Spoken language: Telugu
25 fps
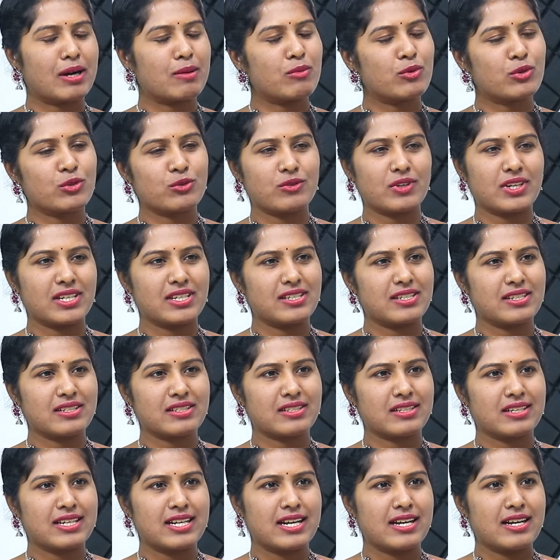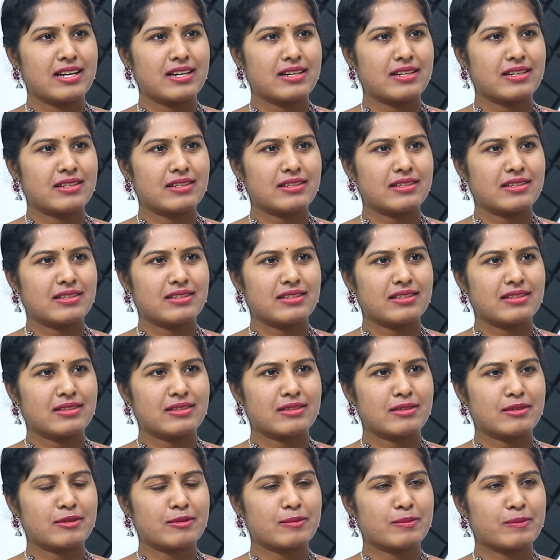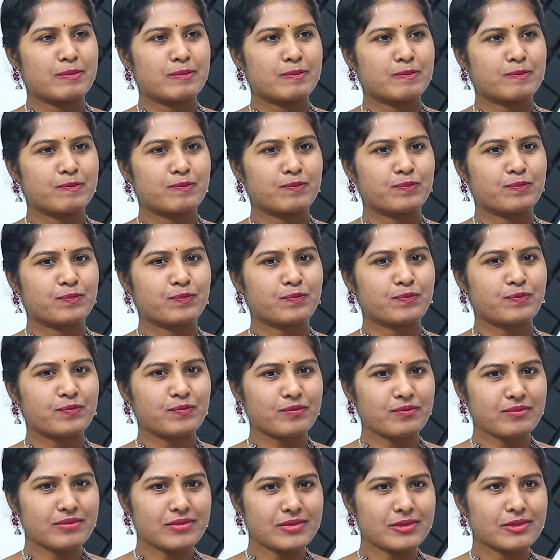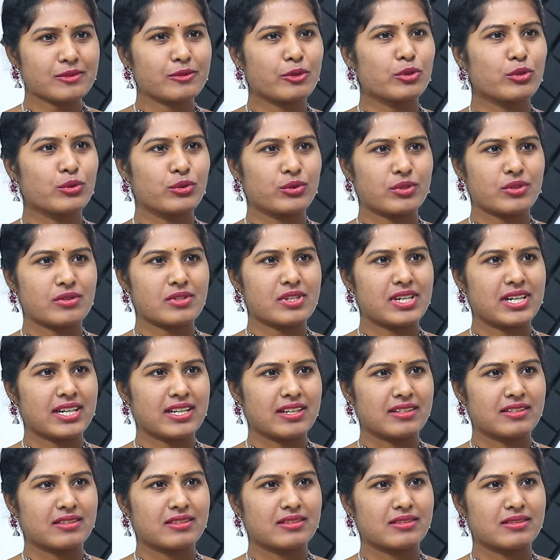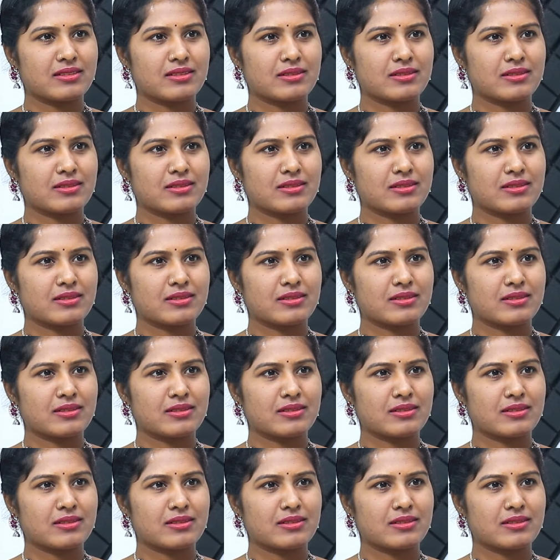బాబు ట్వెల్వ్ ఇయర్స్ ఏ ఇయర్ మ్యారేజ్ అయింది మీకు టూ థౌజండ్ టెన్